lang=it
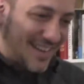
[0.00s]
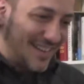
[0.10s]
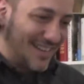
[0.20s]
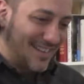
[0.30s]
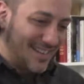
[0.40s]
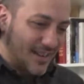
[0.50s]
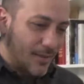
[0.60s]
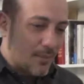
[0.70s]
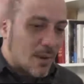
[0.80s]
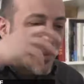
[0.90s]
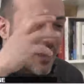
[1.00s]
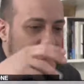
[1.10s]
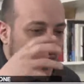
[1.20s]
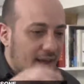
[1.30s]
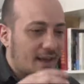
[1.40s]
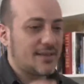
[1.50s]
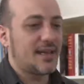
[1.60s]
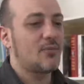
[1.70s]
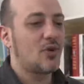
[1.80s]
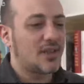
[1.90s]
eh, che man mano che
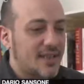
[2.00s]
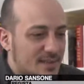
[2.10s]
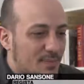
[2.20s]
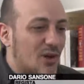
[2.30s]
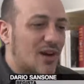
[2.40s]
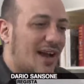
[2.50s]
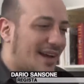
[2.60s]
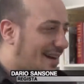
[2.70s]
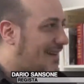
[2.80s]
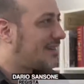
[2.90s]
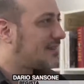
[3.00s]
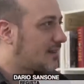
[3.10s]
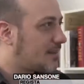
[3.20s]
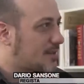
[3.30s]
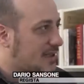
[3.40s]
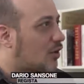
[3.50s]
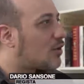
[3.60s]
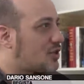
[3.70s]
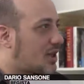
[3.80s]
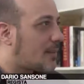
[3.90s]
andiamo ad esplorare
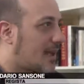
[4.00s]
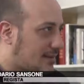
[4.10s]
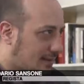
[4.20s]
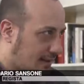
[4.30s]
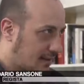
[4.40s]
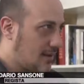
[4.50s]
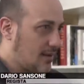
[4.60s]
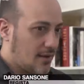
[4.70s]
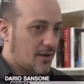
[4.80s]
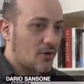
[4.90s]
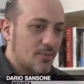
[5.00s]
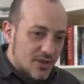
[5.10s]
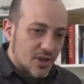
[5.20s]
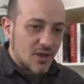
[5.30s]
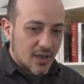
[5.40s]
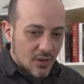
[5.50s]
psicologicamente cominciano ad